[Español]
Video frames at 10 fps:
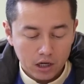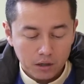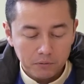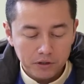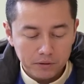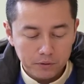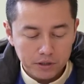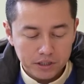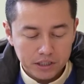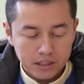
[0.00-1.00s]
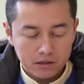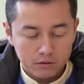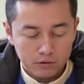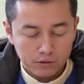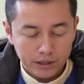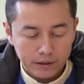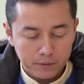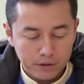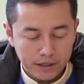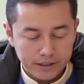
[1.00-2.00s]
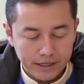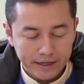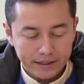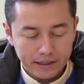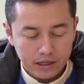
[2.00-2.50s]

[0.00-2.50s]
cómo debo decirlo, lo que debo callar,